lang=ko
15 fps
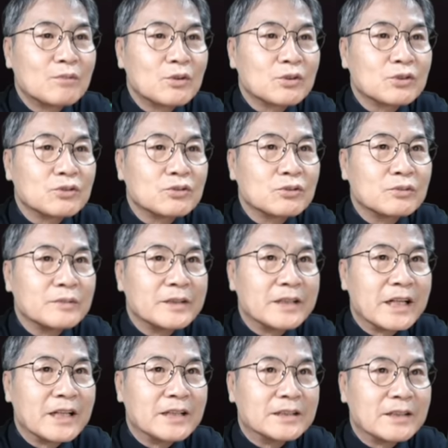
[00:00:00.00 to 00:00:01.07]
모습이
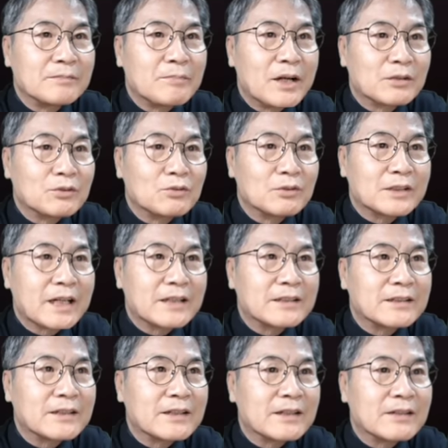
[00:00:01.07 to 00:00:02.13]
내일 이제 방송을 타는
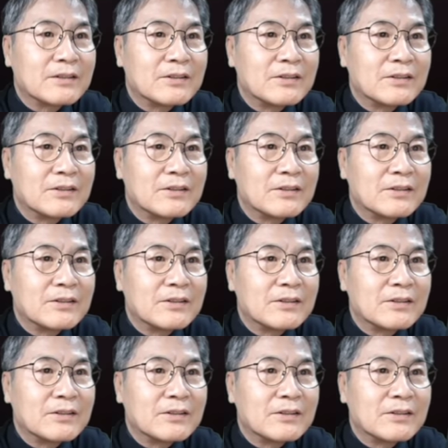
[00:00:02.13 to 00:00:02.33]
거예요.